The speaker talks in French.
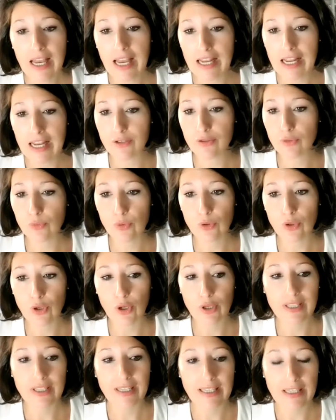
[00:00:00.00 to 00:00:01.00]
Elles sont au
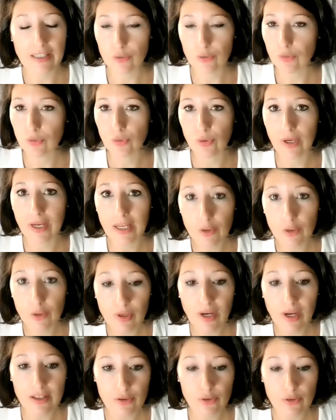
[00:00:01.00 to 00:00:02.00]
cœur des questions de
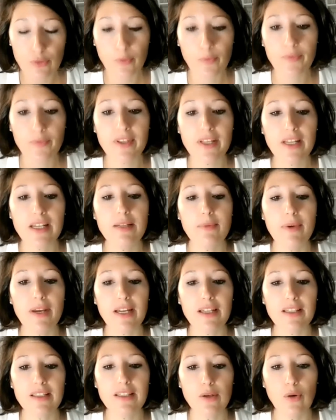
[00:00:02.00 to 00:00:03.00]
régulation des
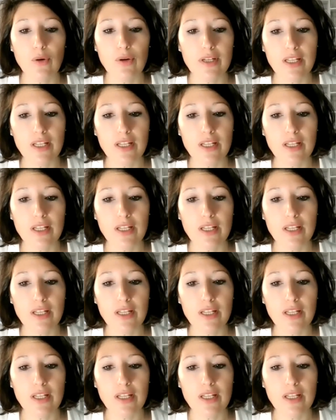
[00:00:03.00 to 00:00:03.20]
libertés en